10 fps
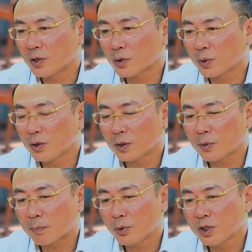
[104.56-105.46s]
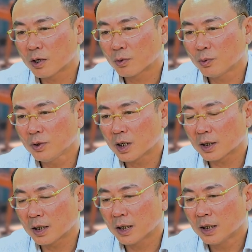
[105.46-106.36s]
cục kỹ thuật toàn môi trường cũng được
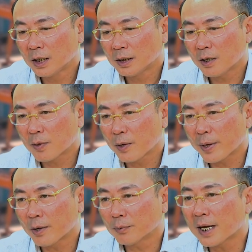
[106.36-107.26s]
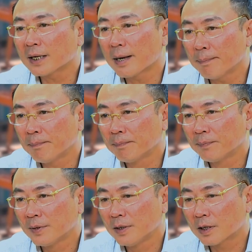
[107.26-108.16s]
à, theo kế hoạch công tác năm
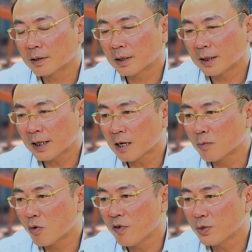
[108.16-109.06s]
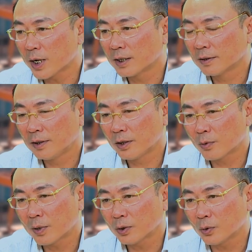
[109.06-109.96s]
thì được à, lãnh đạo bộ phê duyệt thì cũng
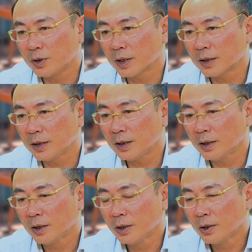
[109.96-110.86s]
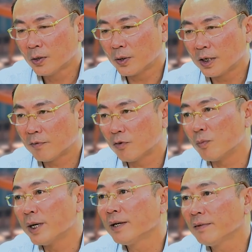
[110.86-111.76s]
có tổ chức cái hội nghị phổ
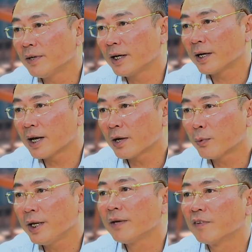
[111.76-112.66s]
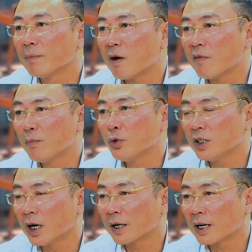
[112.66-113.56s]
biến về các cái quy định về bảo vệ môi
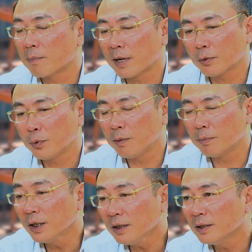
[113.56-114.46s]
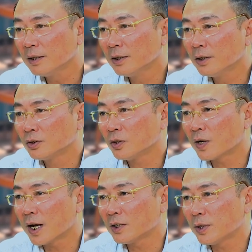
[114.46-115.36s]
trường, đặc biệt là quy định mới cho
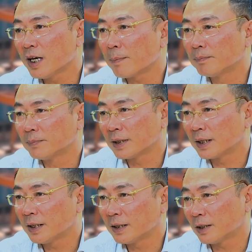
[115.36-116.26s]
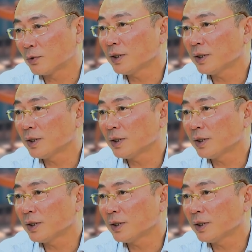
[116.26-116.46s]
các cái doanh nghiệp à, sản xuất